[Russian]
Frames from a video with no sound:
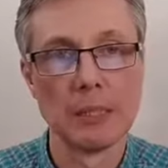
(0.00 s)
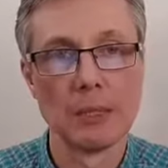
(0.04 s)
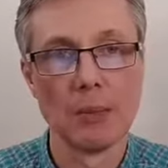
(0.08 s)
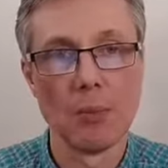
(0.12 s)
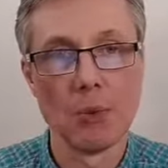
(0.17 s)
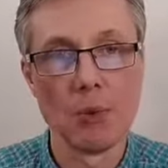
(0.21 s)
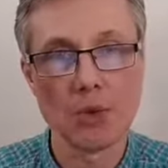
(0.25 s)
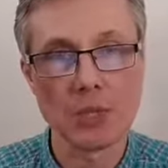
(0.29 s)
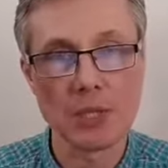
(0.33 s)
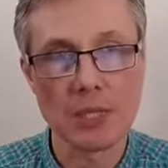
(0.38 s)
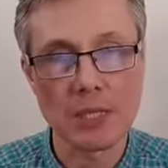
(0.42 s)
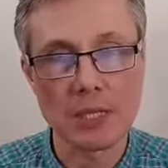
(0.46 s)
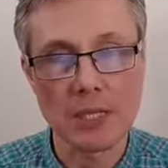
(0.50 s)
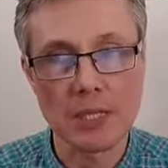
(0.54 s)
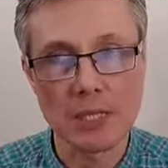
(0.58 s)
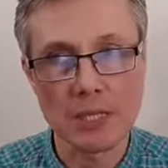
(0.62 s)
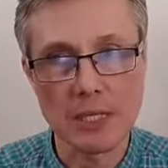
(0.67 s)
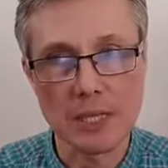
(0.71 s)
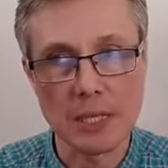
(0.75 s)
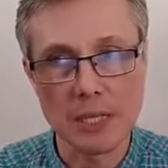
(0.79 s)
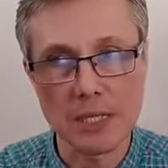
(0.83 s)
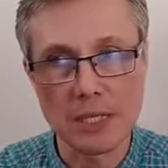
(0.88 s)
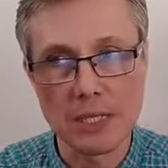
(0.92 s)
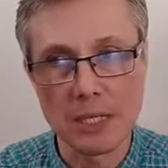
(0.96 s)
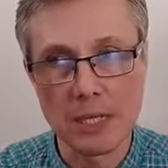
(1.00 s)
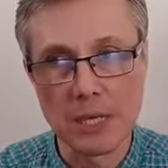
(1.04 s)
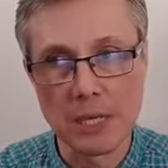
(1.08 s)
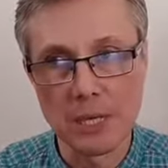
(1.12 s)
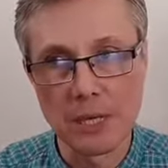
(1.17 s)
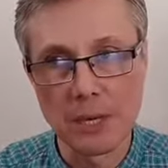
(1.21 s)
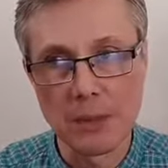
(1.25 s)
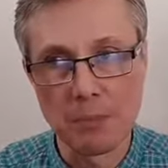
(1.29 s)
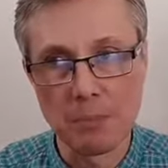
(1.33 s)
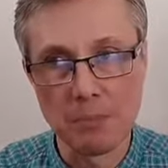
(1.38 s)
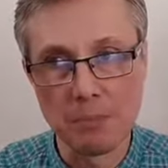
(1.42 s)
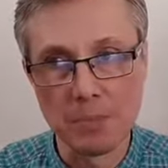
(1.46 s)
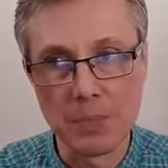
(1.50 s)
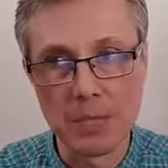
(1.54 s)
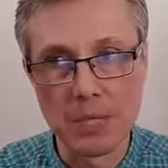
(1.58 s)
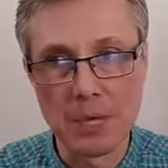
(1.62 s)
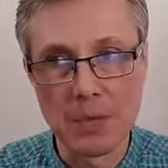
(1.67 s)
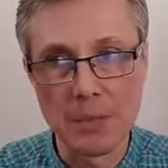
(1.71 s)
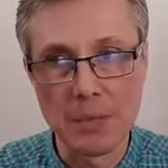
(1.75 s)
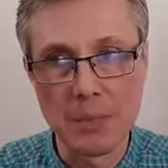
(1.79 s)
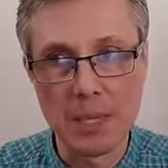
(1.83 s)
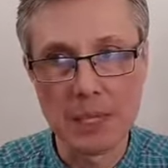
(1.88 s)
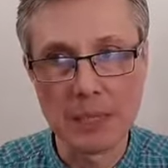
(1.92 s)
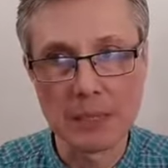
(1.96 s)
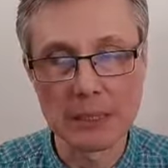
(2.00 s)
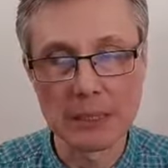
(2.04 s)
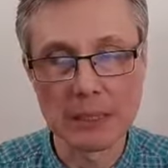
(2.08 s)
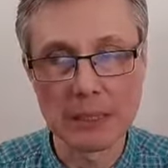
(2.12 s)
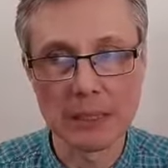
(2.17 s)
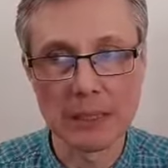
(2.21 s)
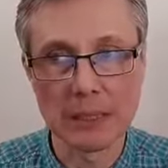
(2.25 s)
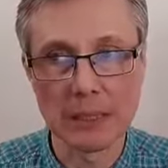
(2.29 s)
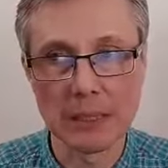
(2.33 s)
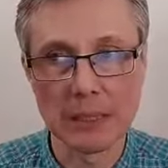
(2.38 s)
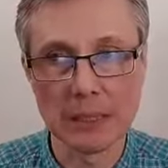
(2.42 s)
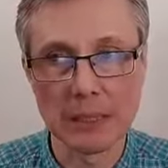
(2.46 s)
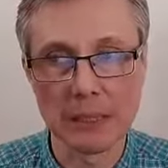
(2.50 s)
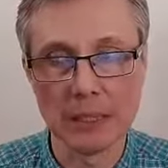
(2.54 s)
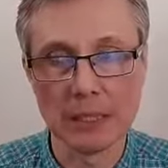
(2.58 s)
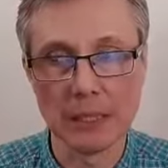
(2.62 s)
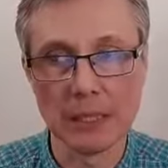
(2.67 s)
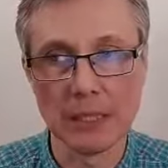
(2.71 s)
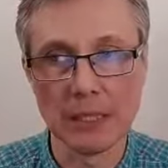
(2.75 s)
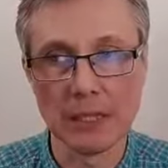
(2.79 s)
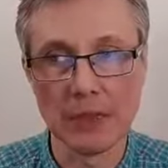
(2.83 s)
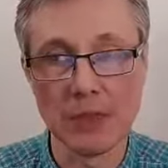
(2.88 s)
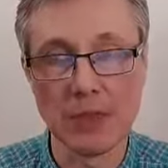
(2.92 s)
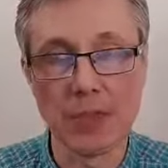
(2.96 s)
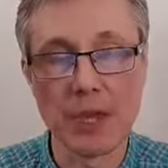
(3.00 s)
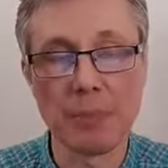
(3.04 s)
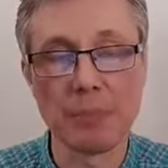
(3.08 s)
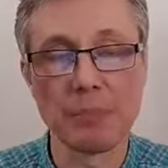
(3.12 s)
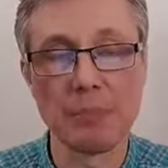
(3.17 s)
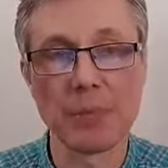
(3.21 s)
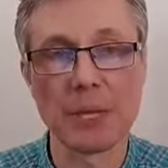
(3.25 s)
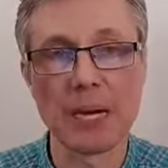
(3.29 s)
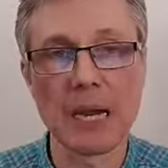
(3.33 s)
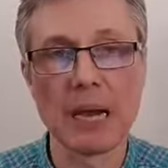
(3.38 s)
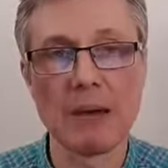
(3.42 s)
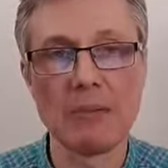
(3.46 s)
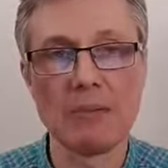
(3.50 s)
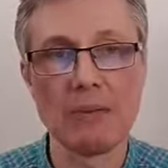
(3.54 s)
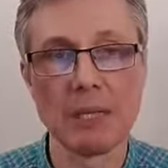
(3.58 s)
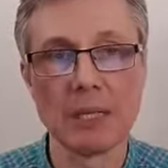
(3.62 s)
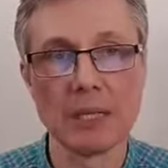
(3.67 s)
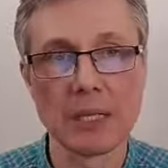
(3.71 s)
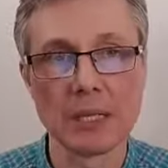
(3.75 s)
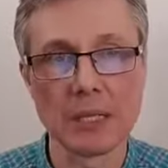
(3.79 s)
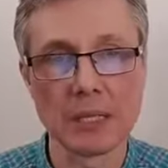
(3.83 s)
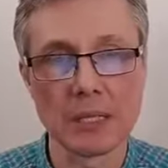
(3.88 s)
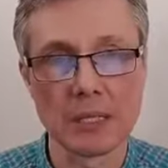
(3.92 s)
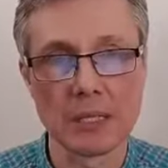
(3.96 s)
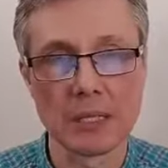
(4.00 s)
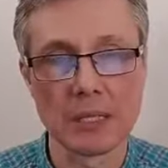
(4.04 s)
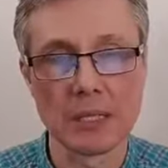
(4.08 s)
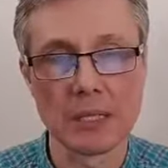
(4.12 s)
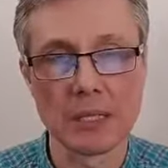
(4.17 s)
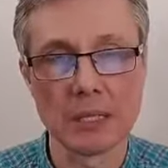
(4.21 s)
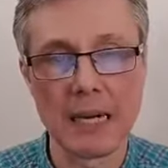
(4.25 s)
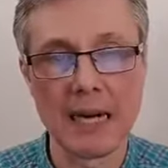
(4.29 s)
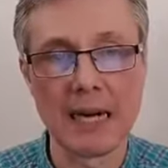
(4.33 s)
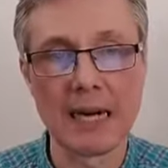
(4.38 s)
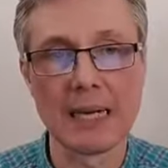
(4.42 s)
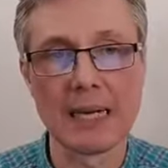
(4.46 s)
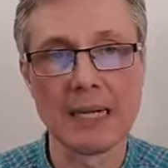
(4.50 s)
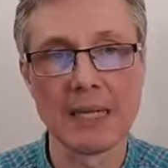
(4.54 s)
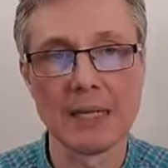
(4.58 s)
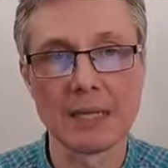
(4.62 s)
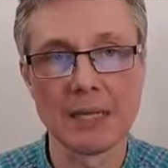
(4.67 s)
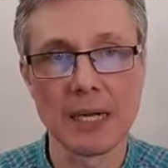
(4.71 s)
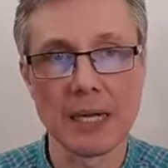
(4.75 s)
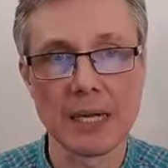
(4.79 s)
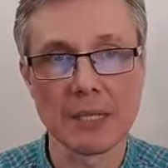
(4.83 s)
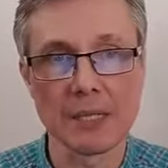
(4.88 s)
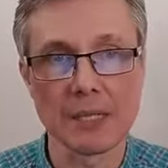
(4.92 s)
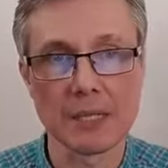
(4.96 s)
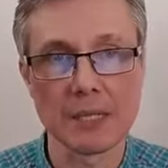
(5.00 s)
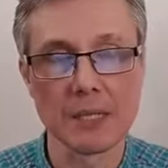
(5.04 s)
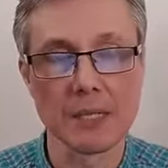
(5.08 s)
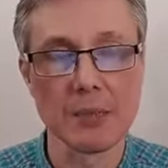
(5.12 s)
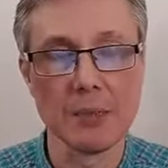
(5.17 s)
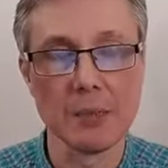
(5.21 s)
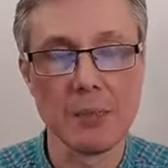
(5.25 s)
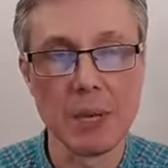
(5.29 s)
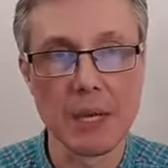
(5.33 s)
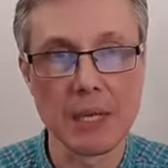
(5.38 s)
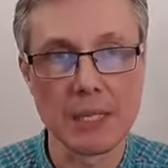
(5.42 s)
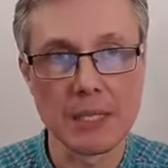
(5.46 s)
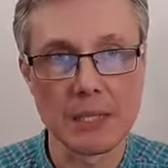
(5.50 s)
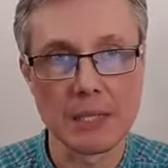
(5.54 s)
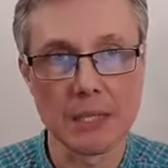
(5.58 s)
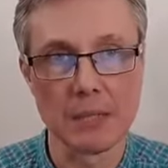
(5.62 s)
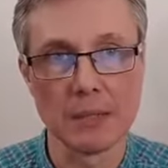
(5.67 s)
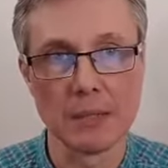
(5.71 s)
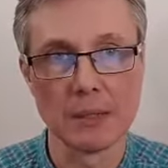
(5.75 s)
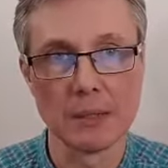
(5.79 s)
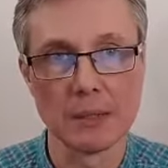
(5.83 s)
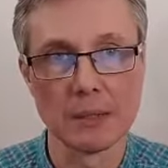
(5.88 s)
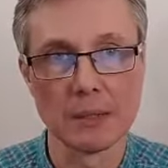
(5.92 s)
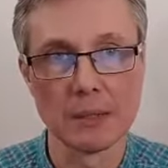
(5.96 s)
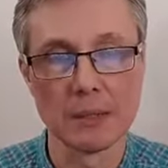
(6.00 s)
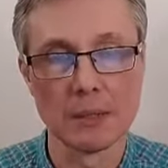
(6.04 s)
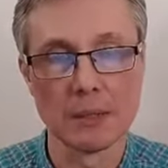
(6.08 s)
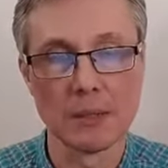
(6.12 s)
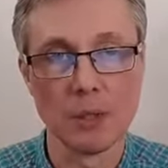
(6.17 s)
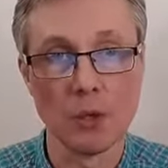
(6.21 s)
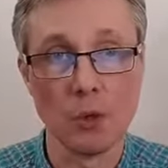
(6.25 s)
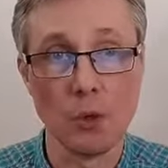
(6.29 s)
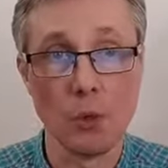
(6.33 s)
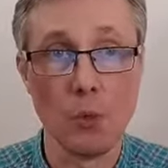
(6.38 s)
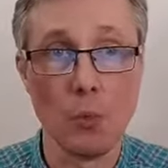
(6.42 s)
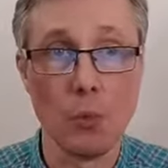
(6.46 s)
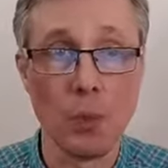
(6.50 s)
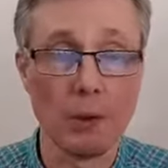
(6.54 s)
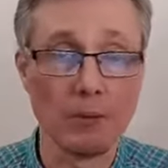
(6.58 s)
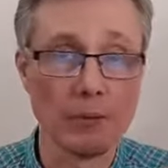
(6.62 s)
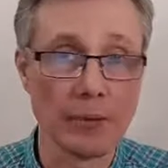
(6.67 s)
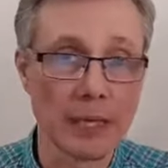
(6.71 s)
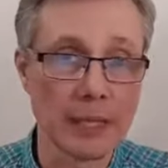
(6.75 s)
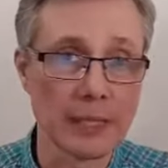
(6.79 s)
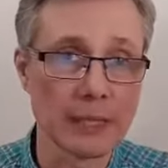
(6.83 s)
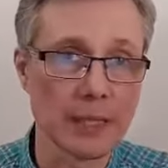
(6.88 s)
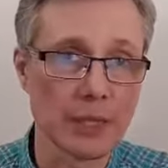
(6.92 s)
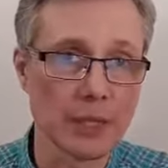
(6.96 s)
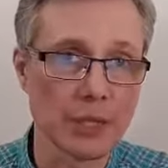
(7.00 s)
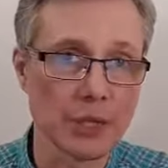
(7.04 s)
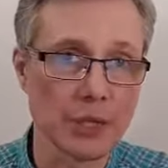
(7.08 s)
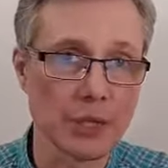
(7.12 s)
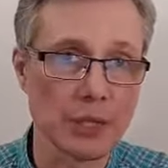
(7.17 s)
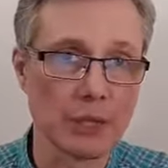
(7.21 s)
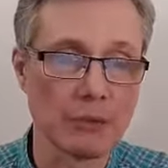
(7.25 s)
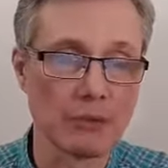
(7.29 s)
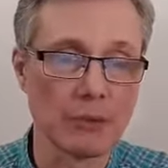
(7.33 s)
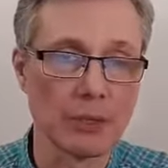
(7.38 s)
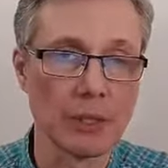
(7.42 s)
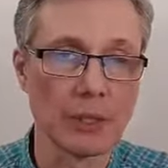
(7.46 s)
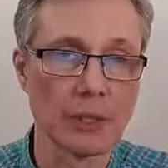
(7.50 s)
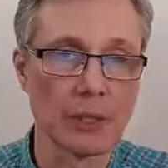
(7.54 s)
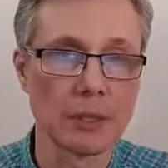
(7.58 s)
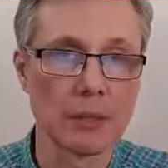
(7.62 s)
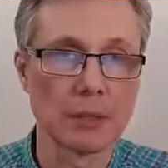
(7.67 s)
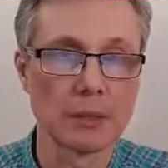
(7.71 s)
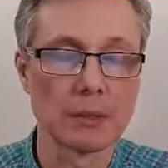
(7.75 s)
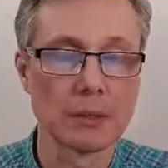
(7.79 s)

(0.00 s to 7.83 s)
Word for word: можно сказать, перемена э, направленности, ориентации мысли, упования человека